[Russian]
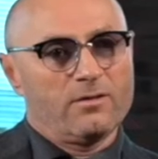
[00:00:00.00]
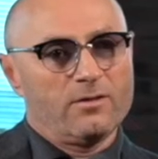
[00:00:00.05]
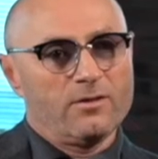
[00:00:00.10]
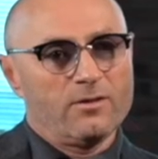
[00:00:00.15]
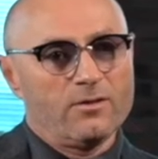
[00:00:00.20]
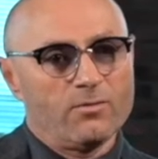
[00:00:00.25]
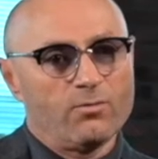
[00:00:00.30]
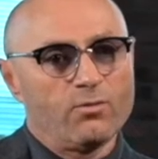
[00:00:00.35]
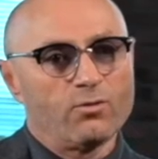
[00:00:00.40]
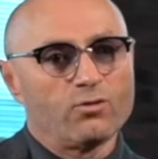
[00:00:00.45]

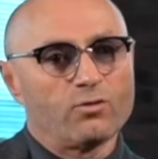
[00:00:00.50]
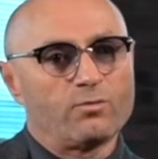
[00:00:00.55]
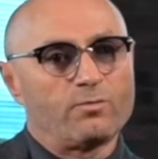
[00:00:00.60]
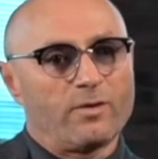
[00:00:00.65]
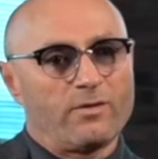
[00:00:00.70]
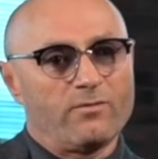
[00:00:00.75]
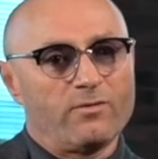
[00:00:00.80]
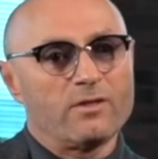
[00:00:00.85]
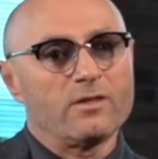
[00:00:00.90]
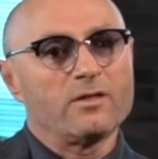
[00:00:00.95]
и будут
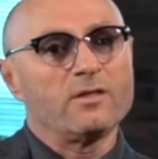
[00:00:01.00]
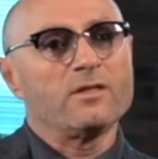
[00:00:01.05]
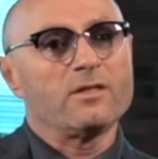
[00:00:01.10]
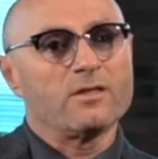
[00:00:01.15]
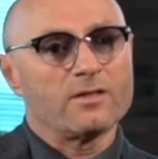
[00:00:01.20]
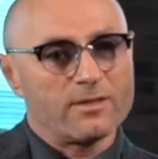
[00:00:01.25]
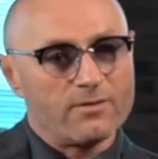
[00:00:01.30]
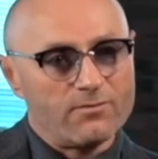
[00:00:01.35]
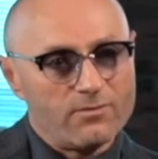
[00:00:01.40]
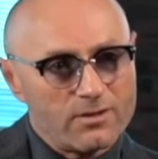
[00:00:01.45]
проведены
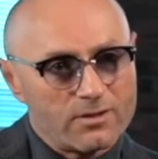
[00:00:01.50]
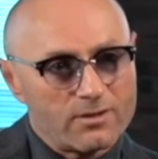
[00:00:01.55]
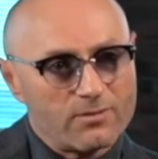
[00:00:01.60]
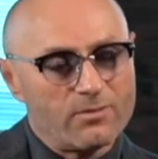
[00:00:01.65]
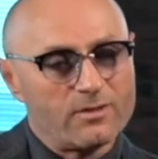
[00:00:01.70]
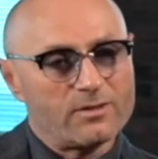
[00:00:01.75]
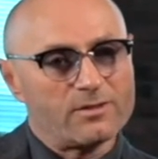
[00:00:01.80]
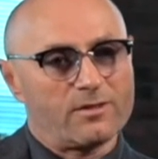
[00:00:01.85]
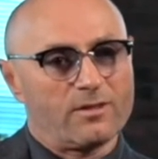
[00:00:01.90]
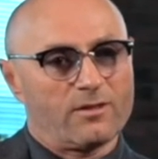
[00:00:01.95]

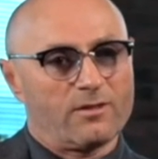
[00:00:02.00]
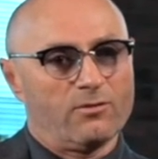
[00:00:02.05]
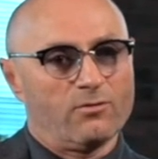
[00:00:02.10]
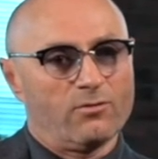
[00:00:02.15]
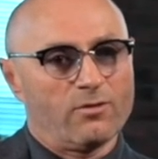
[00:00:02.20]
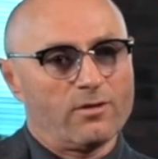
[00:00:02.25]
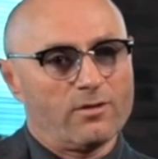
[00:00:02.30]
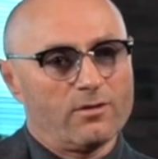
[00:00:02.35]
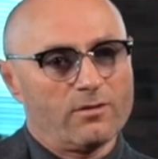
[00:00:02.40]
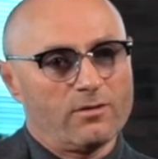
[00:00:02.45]
независимой
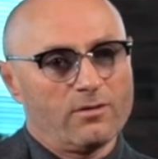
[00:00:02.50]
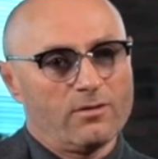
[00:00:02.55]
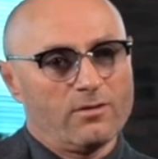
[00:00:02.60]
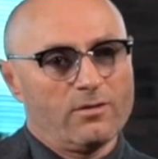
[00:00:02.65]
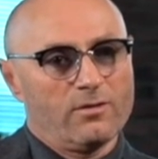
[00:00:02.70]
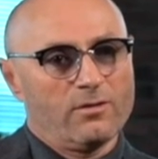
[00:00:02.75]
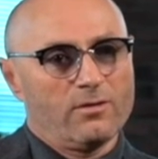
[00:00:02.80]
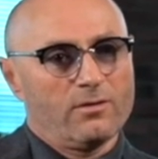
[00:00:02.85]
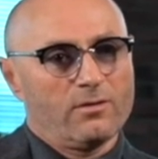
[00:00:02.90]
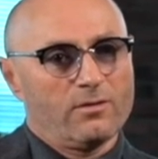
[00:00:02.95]
стороной –
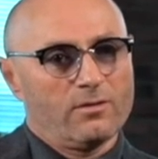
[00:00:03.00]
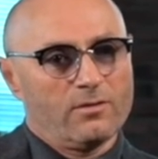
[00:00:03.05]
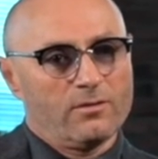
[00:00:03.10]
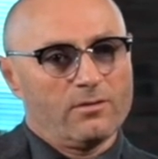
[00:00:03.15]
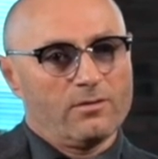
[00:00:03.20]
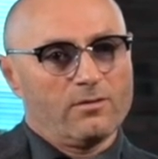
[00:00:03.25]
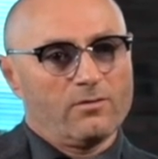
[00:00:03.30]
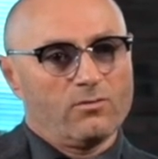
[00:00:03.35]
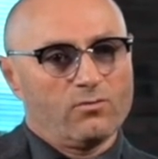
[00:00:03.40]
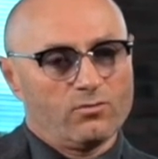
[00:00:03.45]

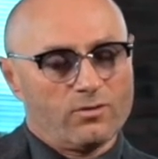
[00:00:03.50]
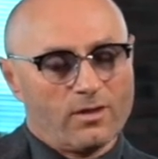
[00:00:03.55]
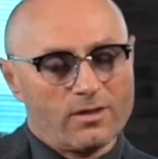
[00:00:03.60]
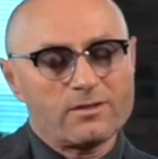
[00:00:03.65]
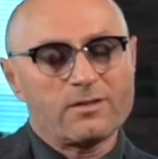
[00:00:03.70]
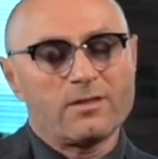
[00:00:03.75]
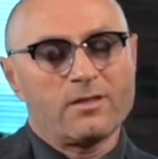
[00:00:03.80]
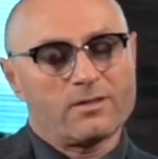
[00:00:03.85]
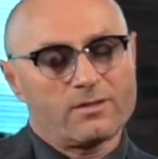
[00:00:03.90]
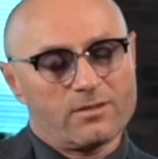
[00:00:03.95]
у
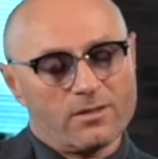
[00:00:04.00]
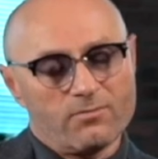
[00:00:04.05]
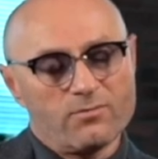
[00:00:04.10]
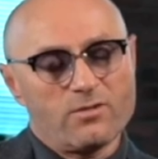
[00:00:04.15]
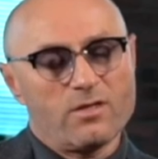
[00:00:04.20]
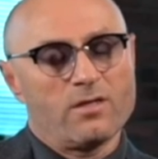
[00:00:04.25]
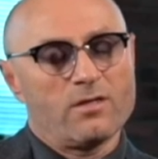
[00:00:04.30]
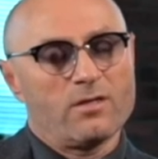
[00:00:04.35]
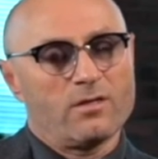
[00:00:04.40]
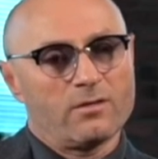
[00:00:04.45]
нас есть
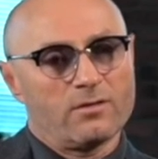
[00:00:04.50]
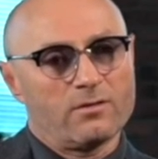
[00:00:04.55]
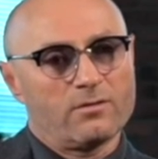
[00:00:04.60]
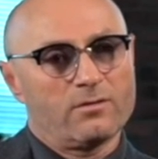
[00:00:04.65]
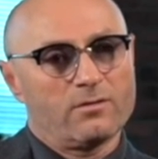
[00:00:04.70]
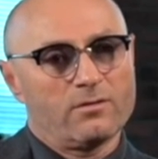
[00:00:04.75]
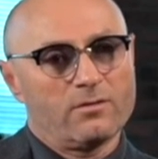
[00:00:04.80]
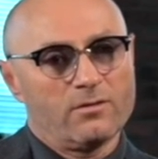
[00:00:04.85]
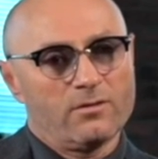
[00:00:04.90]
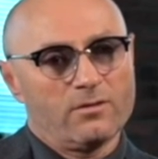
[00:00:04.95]
сомнения.
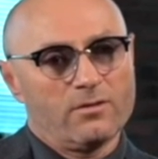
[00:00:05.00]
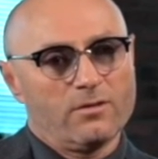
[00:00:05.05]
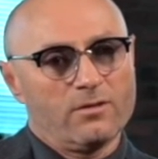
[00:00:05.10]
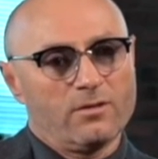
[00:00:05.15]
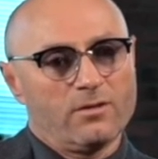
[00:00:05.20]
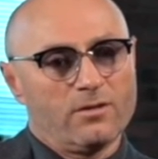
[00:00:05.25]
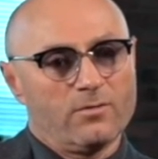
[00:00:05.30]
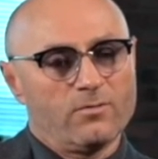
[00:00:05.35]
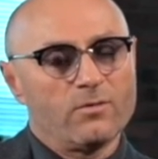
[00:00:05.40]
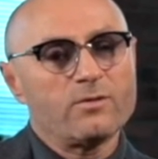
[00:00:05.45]

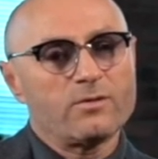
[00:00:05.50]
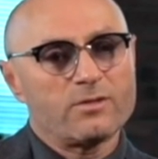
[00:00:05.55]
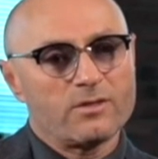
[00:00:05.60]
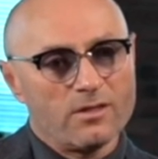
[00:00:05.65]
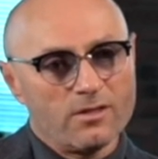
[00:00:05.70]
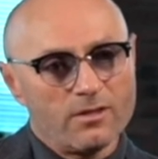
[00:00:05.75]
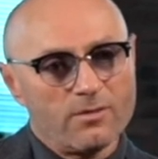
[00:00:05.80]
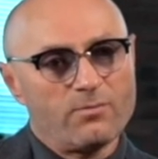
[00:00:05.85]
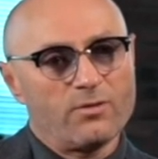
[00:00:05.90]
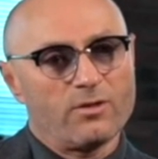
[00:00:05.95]
И мы
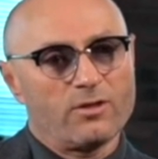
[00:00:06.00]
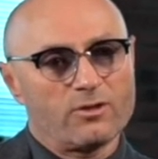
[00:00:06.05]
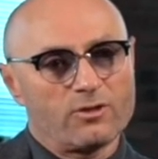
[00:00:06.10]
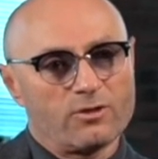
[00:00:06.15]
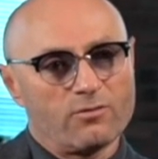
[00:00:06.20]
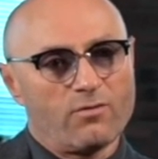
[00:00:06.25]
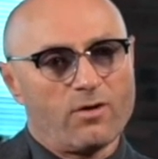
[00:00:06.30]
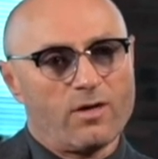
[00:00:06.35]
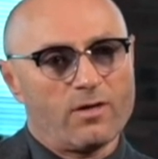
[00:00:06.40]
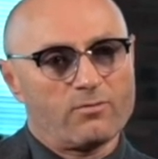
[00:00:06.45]
сильно
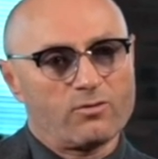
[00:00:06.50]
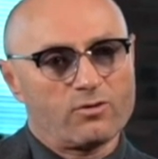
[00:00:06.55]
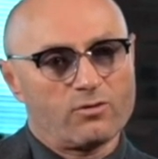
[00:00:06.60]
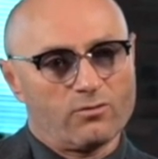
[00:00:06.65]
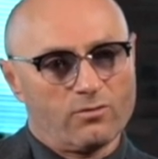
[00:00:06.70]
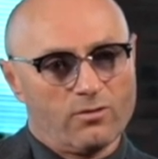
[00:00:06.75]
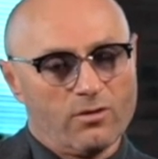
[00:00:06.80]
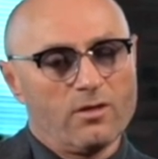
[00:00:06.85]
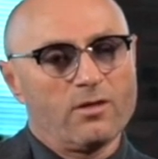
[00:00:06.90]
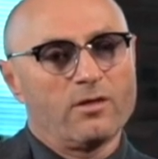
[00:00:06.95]
переживаем,
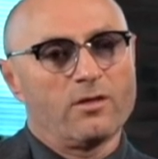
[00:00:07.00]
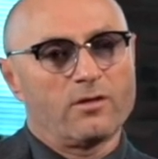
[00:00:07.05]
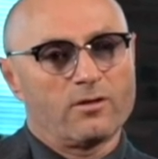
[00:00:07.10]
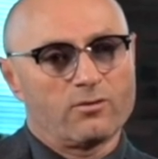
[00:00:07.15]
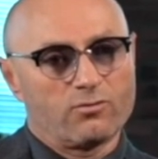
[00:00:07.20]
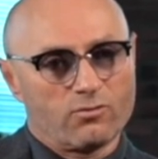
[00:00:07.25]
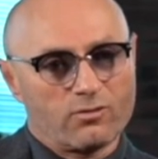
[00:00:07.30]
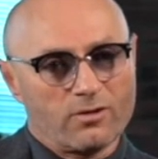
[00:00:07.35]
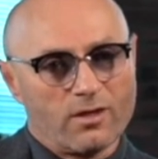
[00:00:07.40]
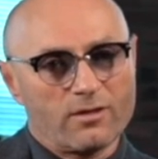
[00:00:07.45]
что
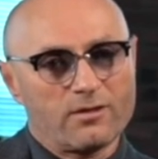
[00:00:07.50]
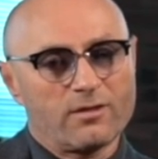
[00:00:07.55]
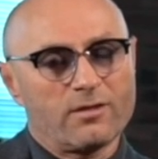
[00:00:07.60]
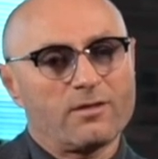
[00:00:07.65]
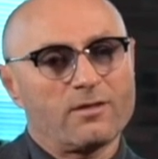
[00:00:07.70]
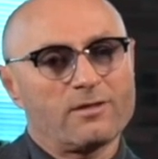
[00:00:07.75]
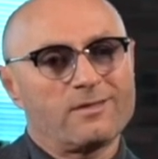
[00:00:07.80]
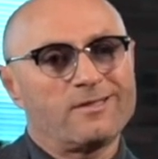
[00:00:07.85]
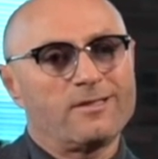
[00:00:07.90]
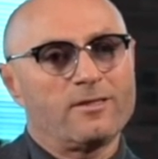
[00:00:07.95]
результаты
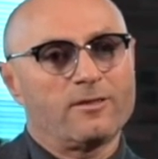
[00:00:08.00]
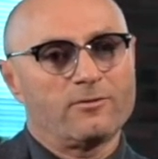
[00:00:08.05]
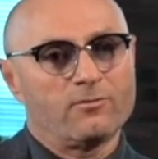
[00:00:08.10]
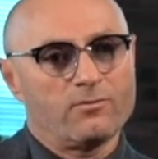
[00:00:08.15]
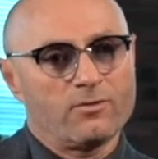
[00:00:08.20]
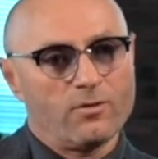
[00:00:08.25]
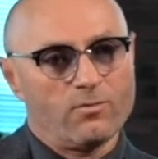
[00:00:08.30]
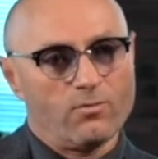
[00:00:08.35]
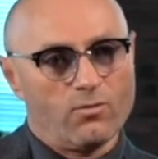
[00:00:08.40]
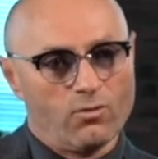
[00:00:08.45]

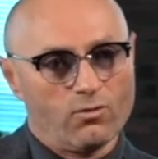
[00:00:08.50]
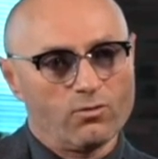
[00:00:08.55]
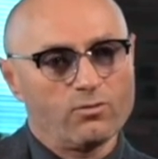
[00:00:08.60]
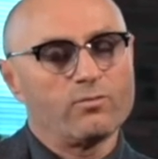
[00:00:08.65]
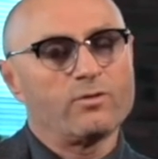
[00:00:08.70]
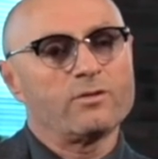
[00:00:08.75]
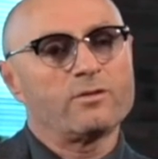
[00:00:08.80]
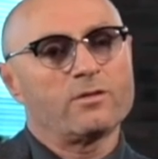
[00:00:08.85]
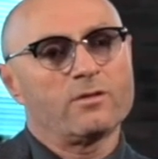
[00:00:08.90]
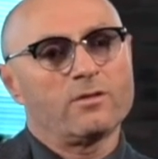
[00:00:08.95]
расследования могут
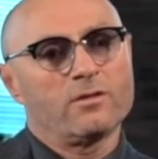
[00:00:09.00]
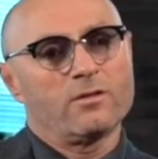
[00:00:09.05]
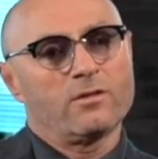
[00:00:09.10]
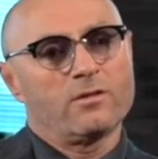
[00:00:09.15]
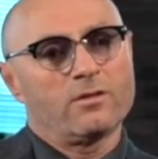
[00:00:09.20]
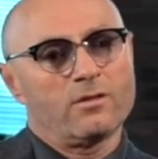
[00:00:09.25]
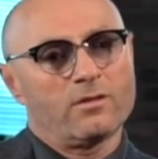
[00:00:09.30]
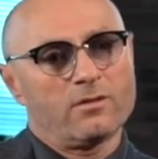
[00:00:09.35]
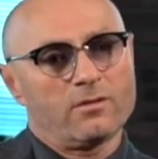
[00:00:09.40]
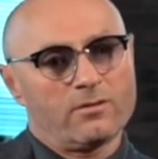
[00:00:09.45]
быть
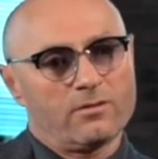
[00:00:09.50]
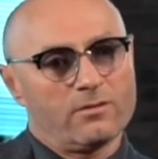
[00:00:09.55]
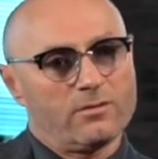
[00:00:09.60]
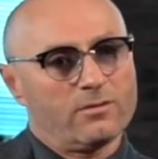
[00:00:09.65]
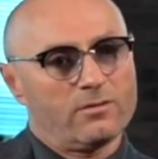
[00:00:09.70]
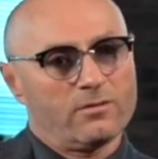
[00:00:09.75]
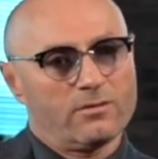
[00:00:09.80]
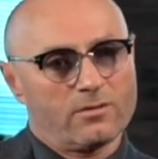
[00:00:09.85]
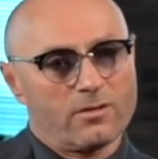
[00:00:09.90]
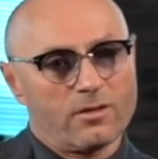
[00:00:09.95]

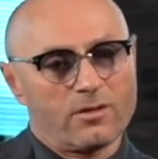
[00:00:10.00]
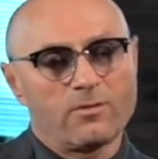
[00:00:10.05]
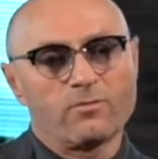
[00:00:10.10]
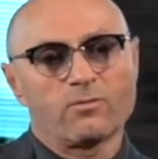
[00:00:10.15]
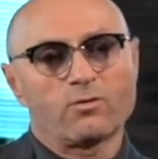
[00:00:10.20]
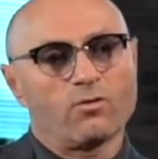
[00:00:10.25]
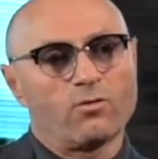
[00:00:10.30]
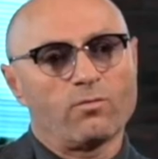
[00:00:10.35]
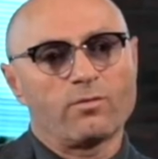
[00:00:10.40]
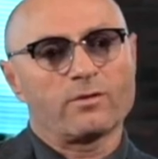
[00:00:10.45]
э,
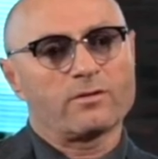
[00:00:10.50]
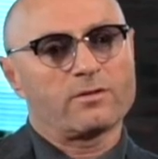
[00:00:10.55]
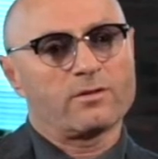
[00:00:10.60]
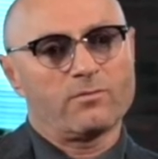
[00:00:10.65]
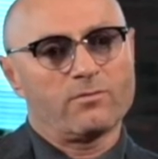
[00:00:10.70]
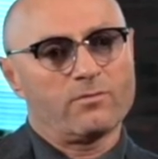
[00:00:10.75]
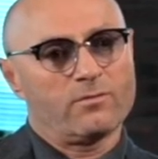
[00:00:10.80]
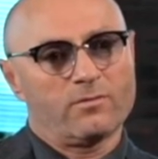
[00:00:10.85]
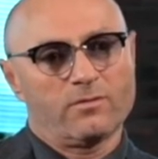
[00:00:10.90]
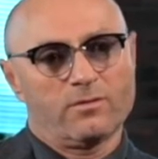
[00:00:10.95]
каким-то
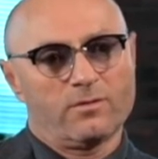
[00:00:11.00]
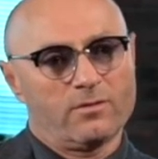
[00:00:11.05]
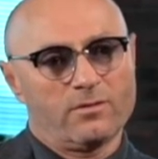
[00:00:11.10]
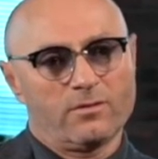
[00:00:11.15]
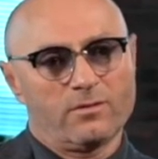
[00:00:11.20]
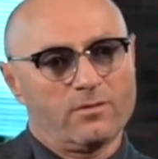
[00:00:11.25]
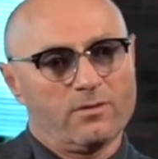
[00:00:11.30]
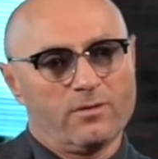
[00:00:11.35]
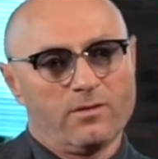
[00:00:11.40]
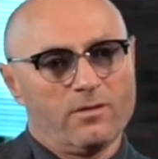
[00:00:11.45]
образом
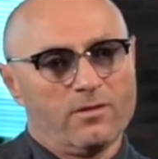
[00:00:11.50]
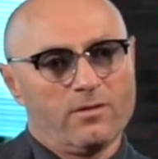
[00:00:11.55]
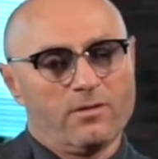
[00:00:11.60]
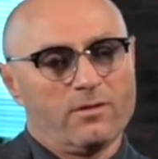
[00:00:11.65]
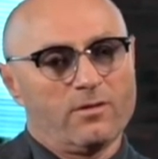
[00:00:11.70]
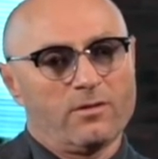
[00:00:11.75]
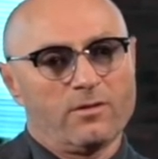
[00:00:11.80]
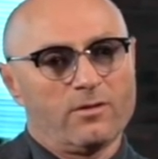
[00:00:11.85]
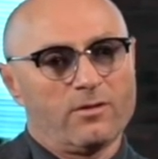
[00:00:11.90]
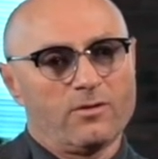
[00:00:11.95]
э,
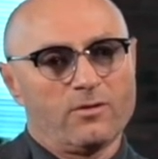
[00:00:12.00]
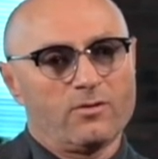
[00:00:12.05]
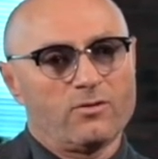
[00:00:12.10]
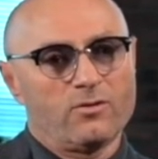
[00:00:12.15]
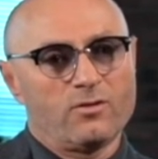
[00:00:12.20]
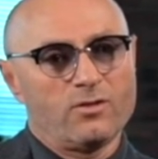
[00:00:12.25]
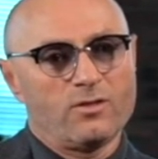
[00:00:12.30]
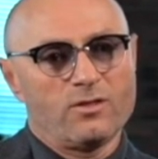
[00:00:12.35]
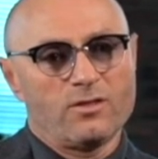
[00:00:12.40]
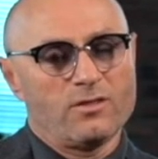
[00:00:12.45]
э
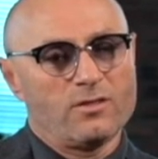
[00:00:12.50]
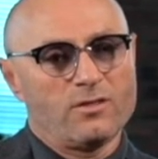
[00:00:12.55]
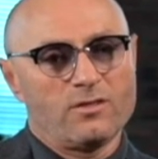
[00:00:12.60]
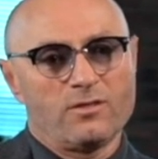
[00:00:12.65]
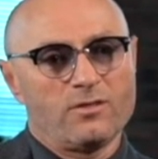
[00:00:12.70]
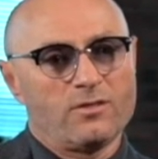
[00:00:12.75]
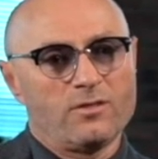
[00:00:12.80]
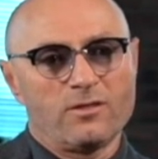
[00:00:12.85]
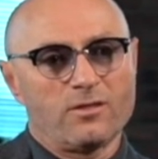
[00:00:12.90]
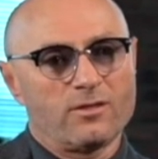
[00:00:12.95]

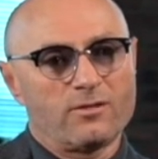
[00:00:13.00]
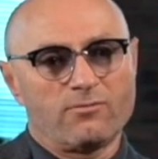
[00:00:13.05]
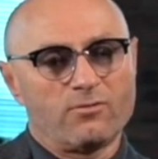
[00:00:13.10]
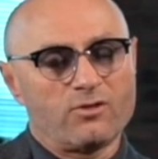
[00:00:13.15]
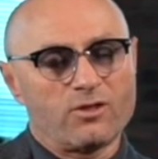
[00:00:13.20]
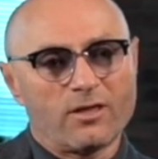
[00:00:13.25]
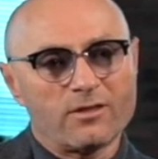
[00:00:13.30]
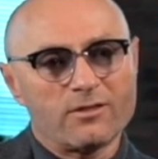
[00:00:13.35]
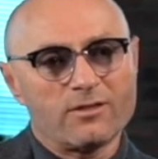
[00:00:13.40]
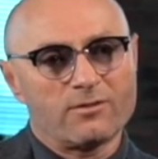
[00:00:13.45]
не
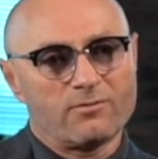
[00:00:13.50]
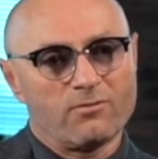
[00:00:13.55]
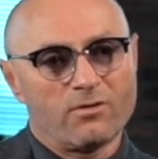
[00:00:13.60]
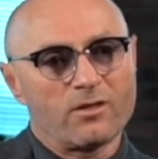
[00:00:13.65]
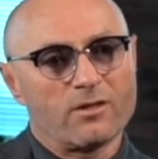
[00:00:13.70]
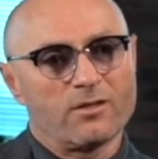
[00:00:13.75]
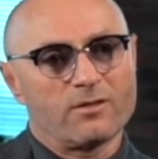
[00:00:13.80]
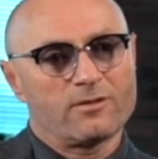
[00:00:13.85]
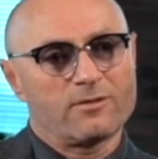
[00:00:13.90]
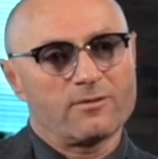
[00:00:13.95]
отвечать
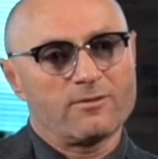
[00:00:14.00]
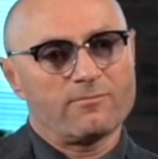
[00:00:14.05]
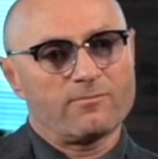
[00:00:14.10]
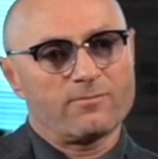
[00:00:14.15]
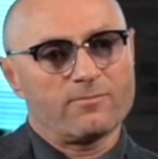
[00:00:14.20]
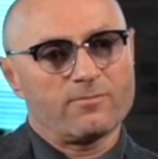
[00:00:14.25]
действительности.